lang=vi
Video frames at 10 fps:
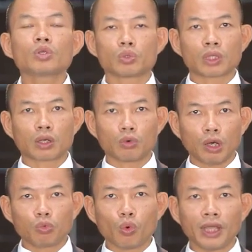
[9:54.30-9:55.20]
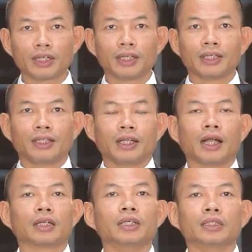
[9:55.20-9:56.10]
Chúng ta cũng không quên
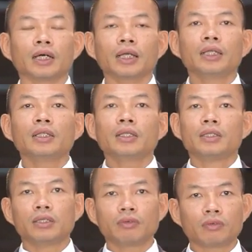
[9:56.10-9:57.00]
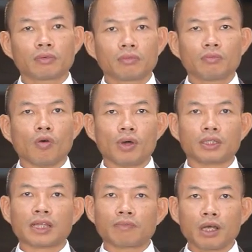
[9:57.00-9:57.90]
à, gửi tới những bộ phận
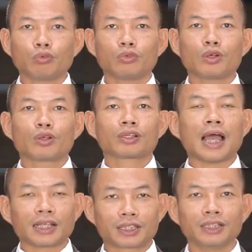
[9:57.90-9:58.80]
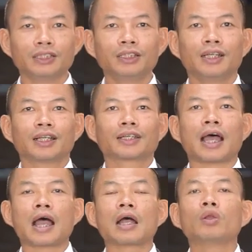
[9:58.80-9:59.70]
giám đốc, đại sứ
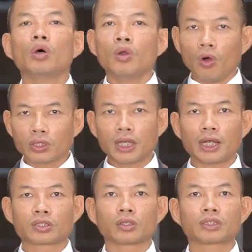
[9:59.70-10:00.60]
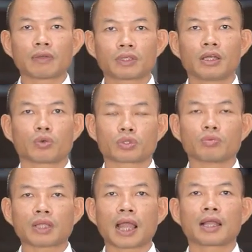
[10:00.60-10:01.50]
đã luôn hỗ trợ cho chapter của
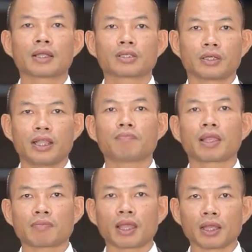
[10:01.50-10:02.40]
chúng ta trở nên mạnh mẽ